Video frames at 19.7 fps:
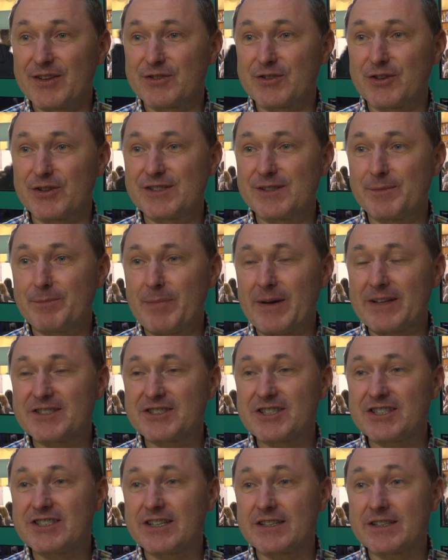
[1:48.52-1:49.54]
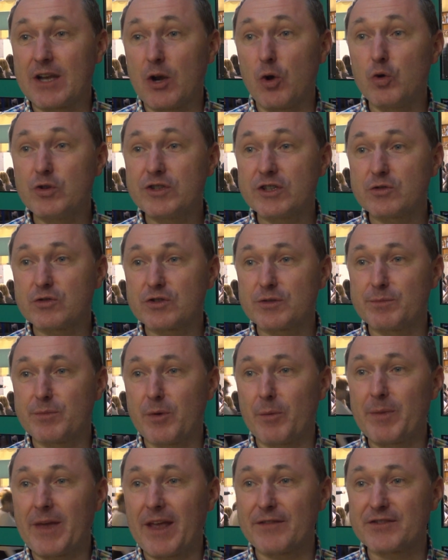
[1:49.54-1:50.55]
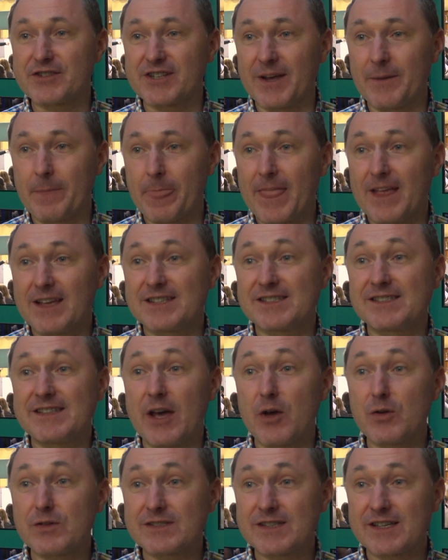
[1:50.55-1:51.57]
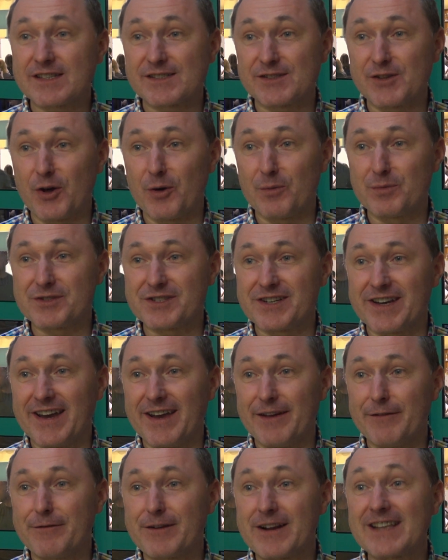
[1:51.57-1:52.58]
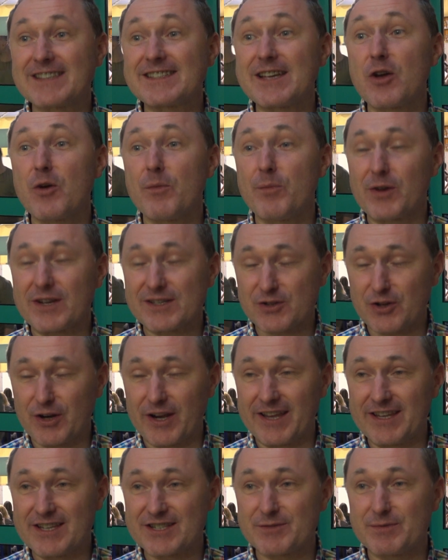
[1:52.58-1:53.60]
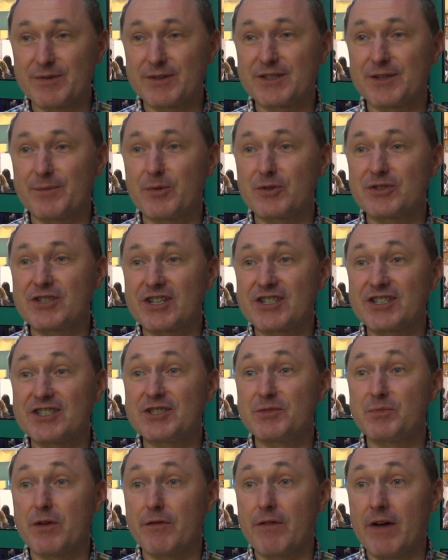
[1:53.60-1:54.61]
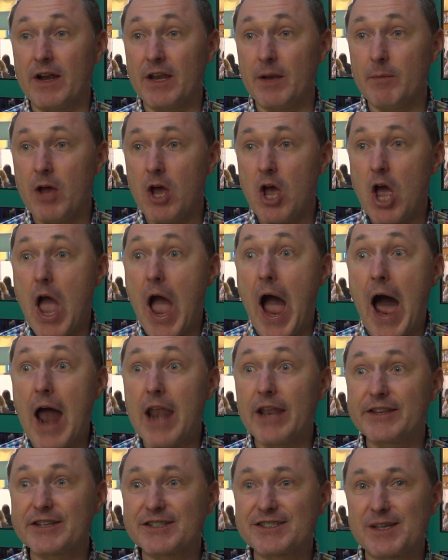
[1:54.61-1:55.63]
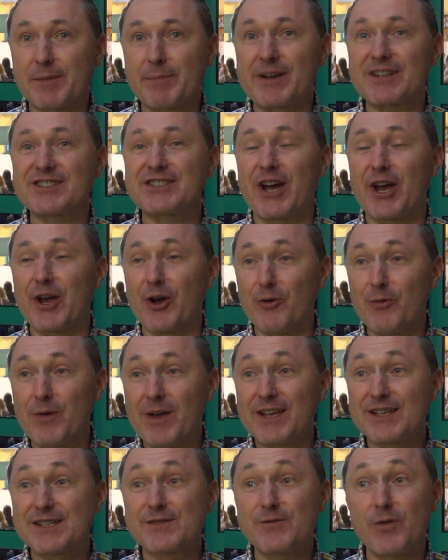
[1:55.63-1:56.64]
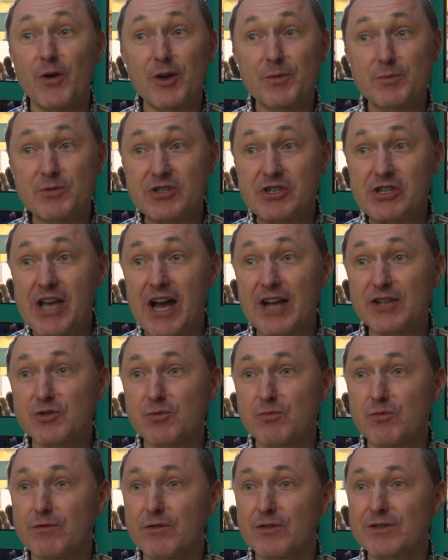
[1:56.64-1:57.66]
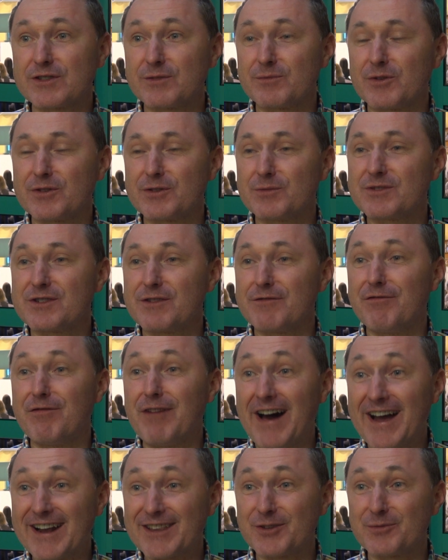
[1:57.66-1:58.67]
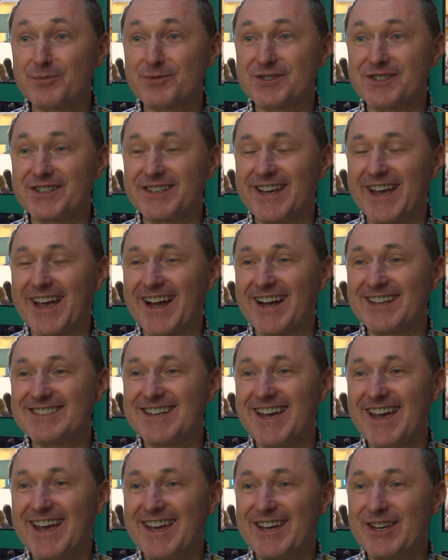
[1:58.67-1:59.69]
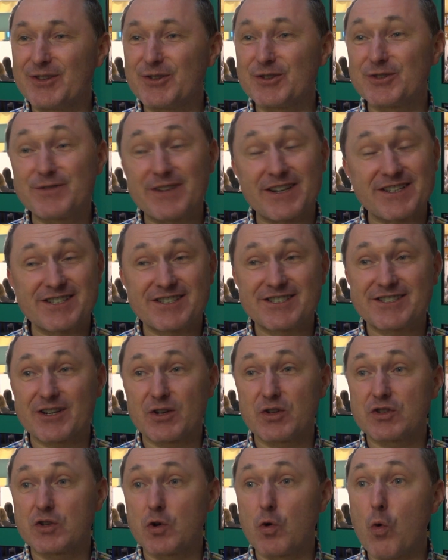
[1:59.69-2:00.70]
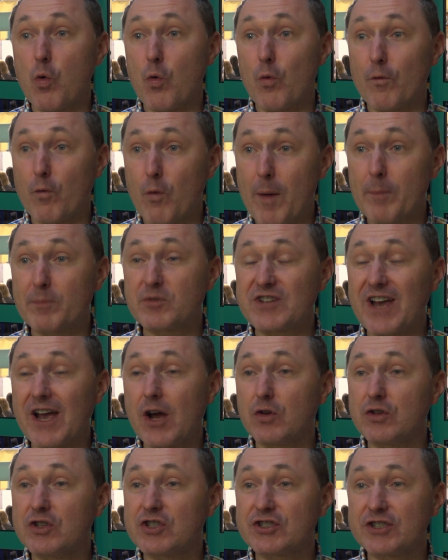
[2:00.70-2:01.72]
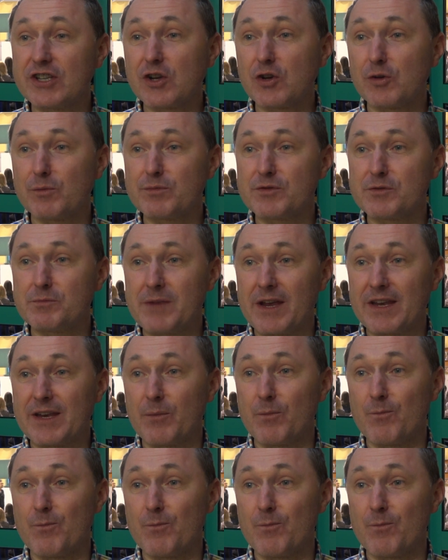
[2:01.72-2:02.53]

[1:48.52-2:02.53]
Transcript: to jest patrzeć na ludzi, którzy po pierwsze, znając nas dobrze, wracają po raz kolejny, żeby się pocieszyć śpiewaniem, ale też zapraszają swoich przyjaciół, mówiąc im o tym, że warto przyjechać i doświadczyć czegoś głębszego niż tylko brzmienie